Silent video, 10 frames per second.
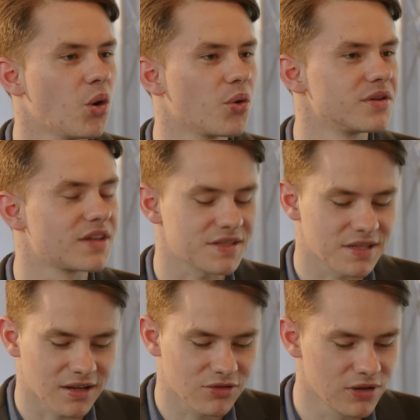Und das
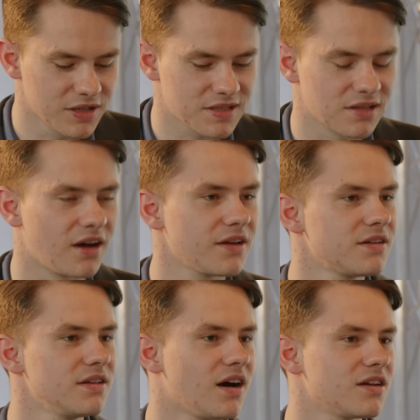sind natürlich
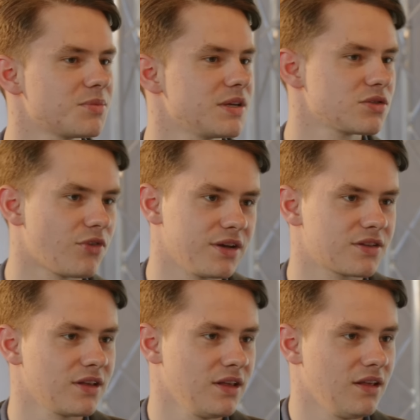Szenarien, die gar nicht mehr so
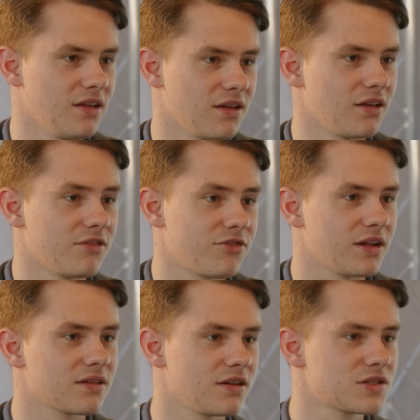weit äh,
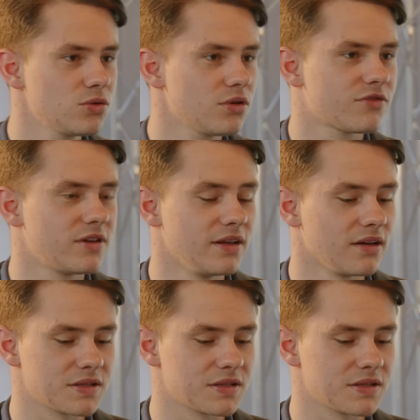entfernt in der Zukunft liegen.